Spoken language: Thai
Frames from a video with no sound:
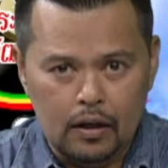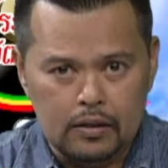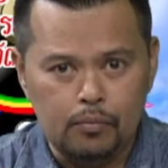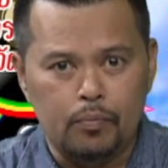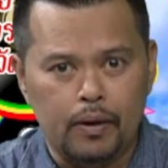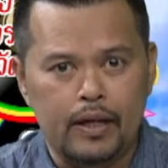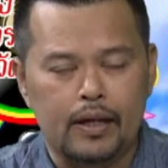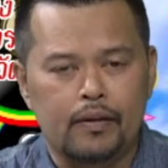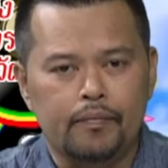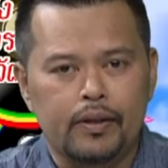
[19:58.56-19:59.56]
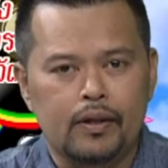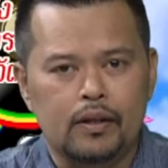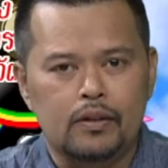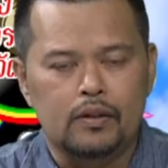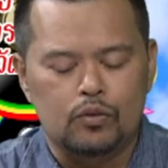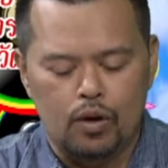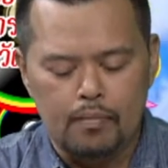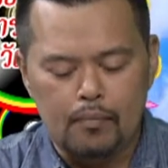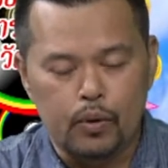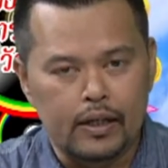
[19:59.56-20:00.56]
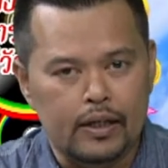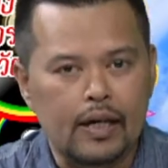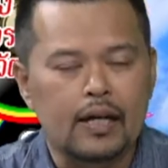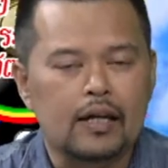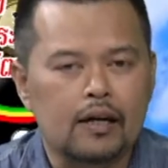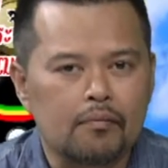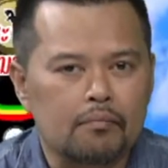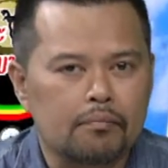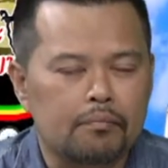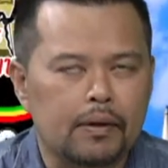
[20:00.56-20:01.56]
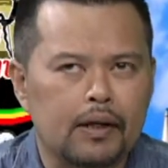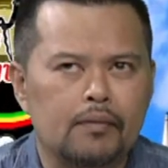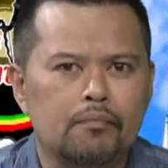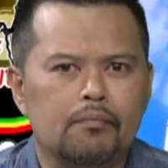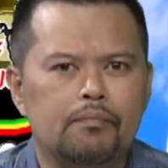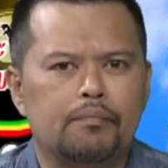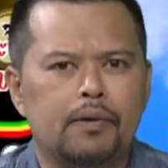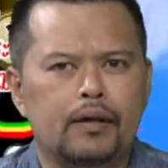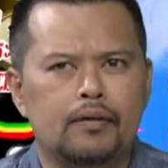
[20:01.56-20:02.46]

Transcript: สมุนไพร ตัวมามูอินเดียเนี่ยเป็น